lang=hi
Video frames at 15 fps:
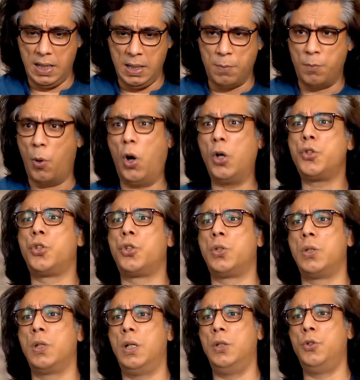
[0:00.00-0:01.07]
एक बॉस
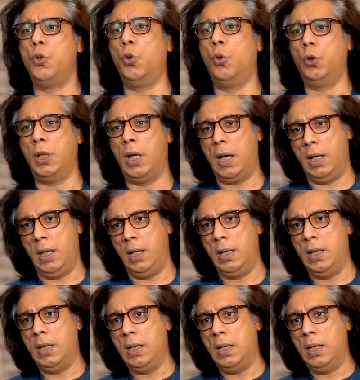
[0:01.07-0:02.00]
जो होता है